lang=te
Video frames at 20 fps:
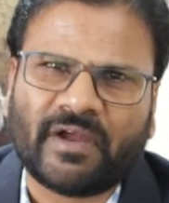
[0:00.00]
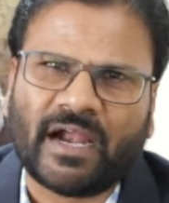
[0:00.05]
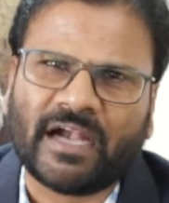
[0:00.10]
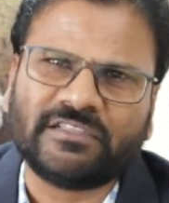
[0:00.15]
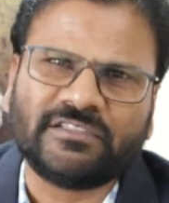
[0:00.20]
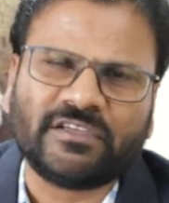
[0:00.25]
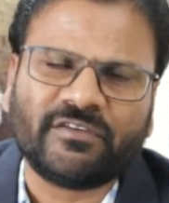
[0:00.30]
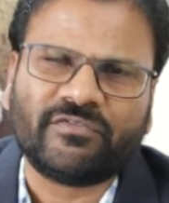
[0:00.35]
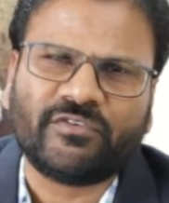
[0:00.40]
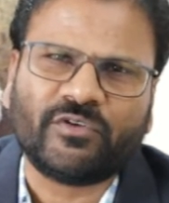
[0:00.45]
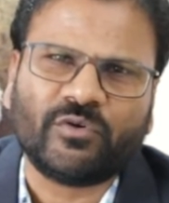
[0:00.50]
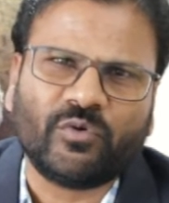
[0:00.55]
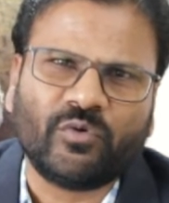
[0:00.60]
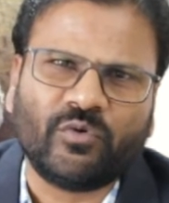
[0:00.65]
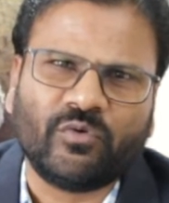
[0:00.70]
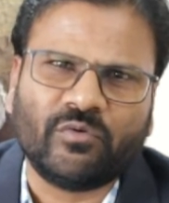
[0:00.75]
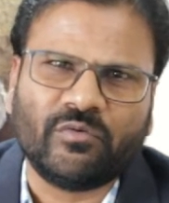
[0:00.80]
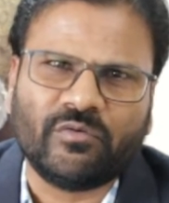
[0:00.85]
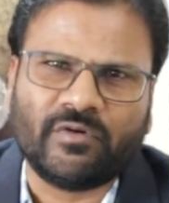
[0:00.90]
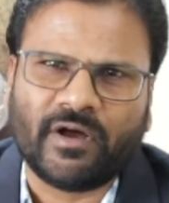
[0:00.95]
హ్యాట్స్ ఆఫ్ టు
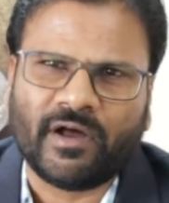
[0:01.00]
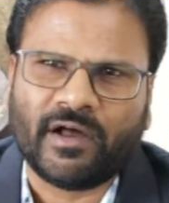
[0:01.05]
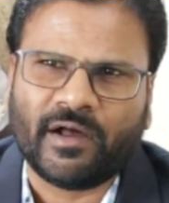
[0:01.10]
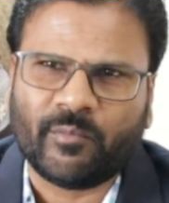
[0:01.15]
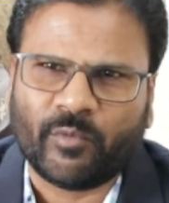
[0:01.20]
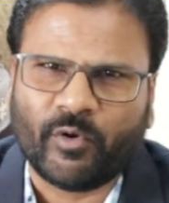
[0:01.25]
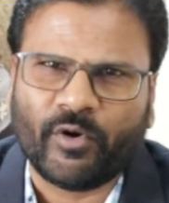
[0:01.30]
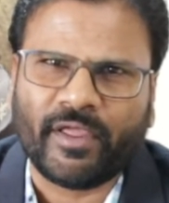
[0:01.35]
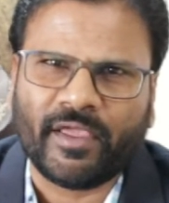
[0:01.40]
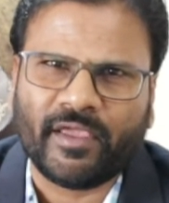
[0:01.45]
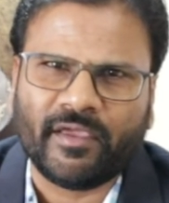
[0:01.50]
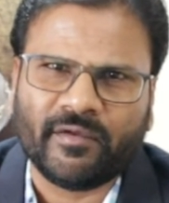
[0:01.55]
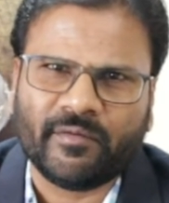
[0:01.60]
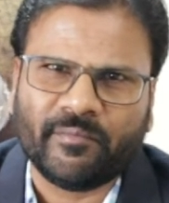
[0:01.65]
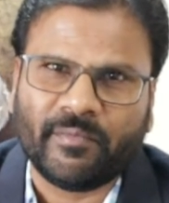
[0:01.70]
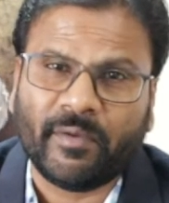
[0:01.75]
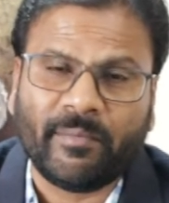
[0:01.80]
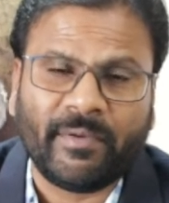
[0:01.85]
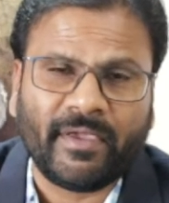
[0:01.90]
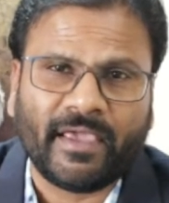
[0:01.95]
మోడీ
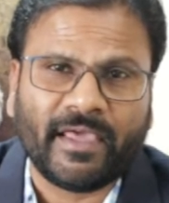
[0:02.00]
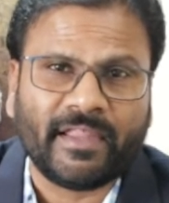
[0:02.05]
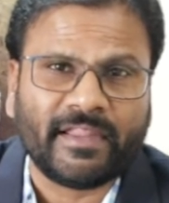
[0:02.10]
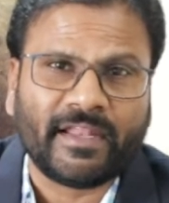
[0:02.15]
మేబీ